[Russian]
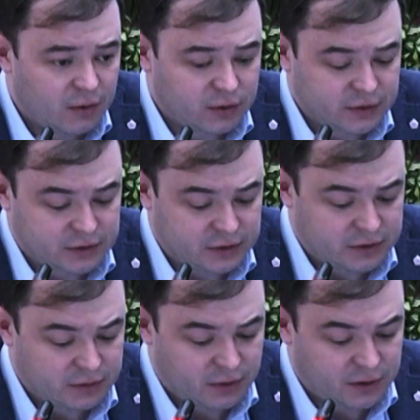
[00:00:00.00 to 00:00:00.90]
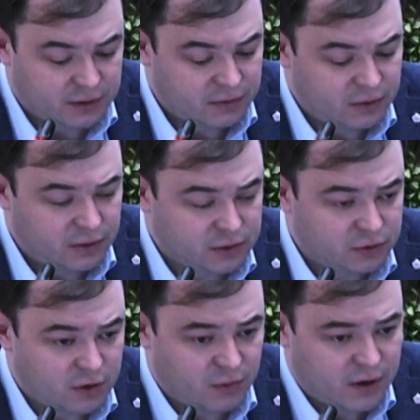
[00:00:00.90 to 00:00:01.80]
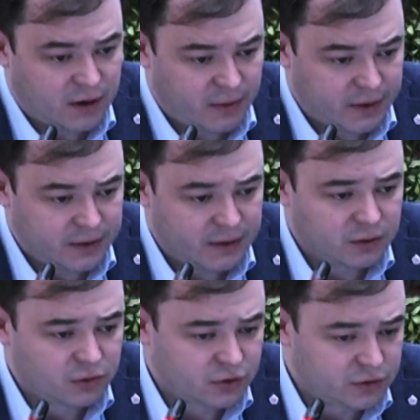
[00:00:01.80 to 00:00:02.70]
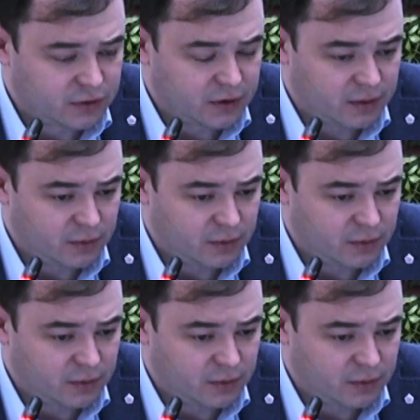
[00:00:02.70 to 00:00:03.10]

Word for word: Вот из всего этого у нас только Macromine недружественная.